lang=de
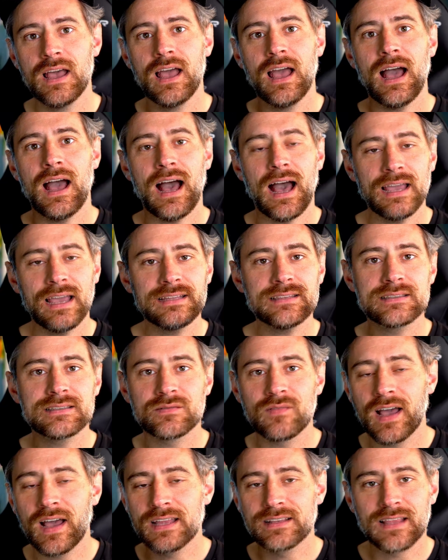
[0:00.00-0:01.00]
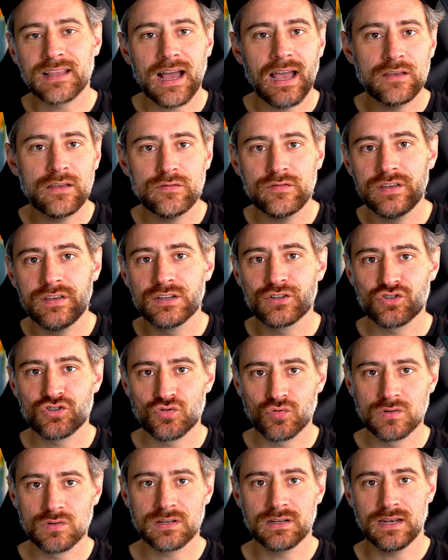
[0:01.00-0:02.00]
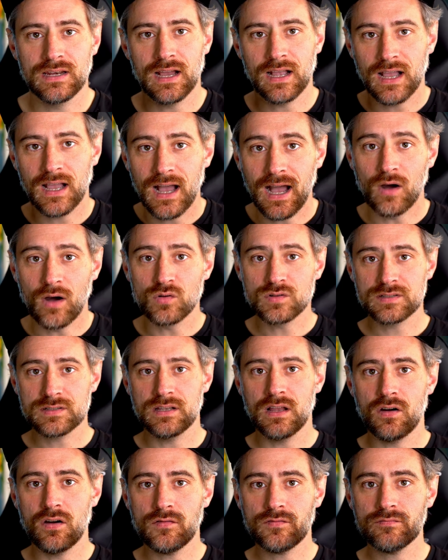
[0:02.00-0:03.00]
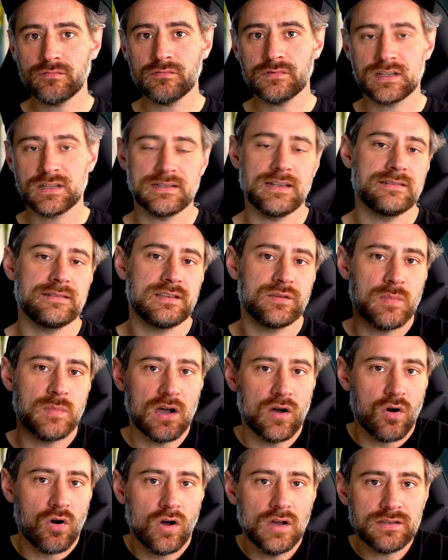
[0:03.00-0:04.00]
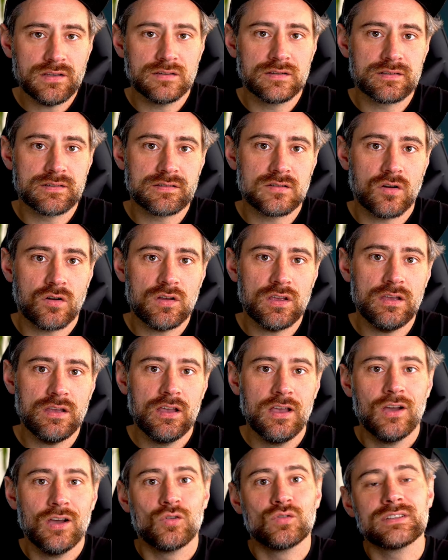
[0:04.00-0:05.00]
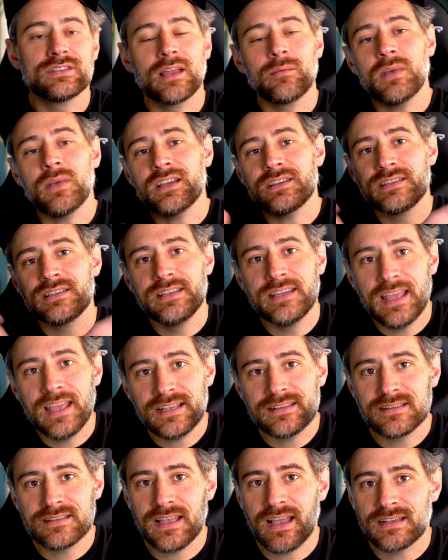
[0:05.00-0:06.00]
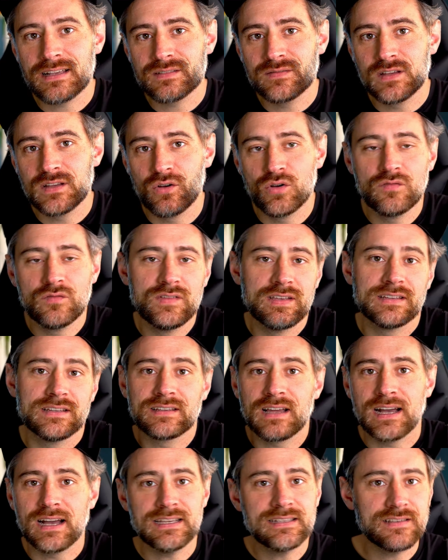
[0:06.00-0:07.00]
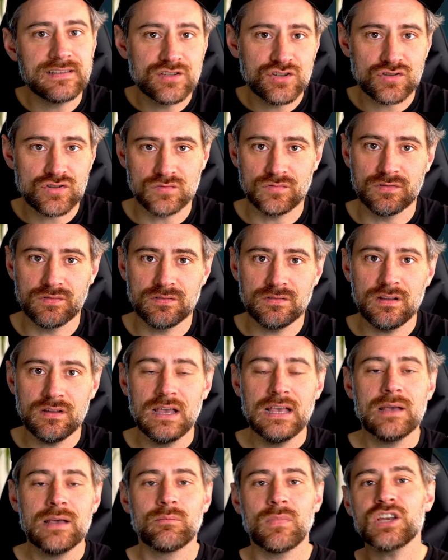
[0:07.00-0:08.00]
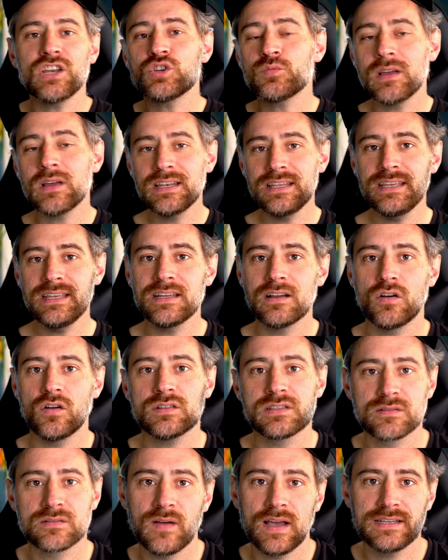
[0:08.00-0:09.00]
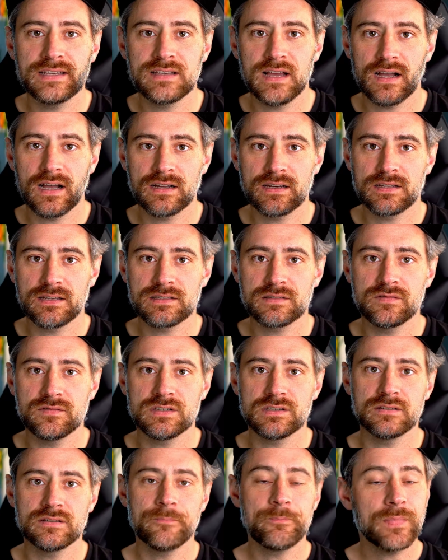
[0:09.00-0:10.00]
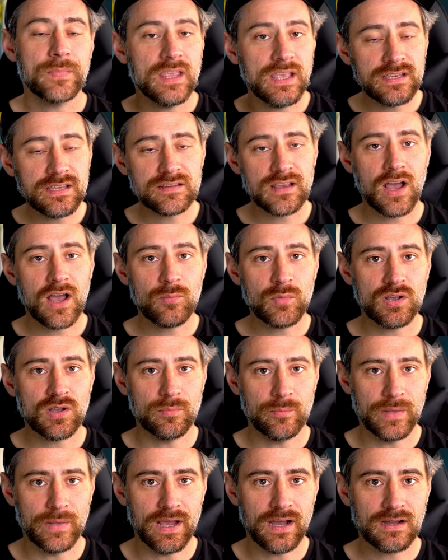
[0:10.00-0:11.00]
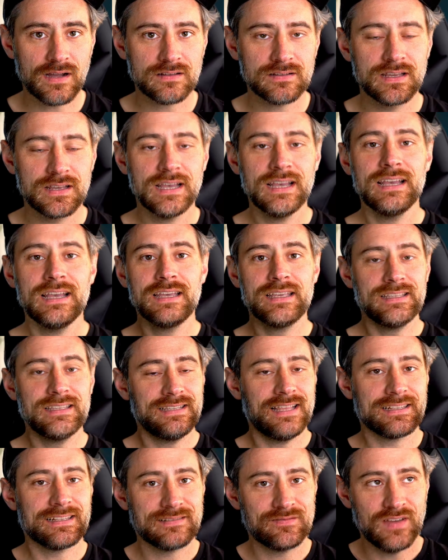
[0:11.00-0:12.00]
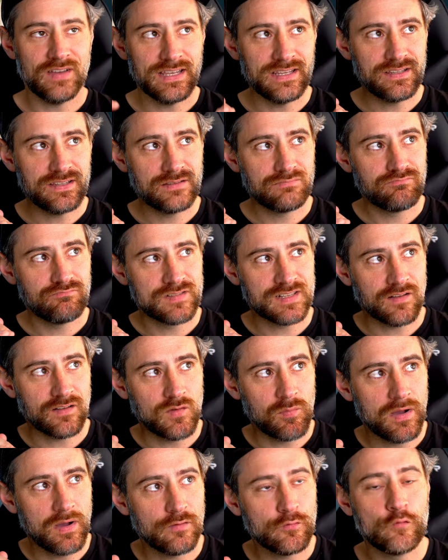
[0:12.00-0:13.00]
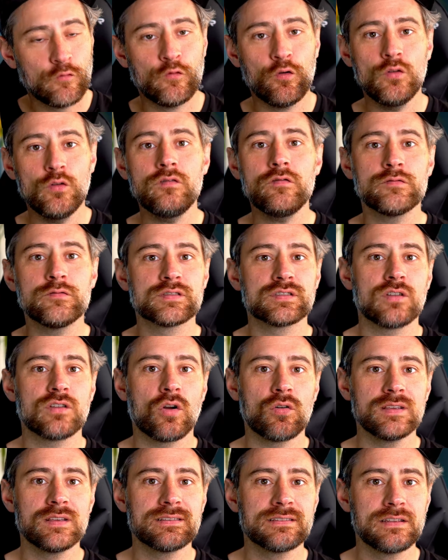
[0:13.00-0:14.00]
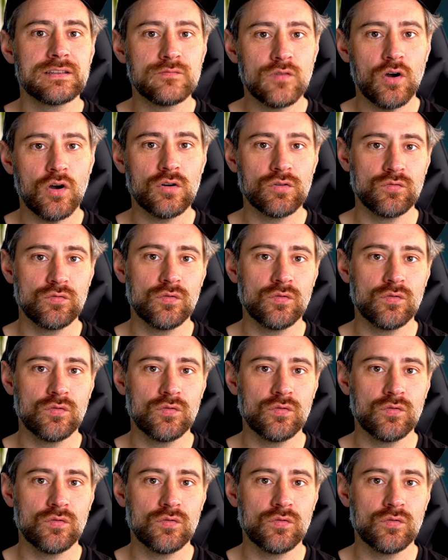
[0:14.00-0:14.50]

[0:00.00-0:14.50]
1, 2, 3, 4 Stunden lang auslaufen. Das heißt, ich mache heute eine Story und dann mache ich die nächste erst wieder irgendwie in 30 Stunden. Manchmal liegen auch zwei Tage dazwischen. Ich habe gemerkt, dass wenn ich, sagen wir mal, fünf Stories die Woche nur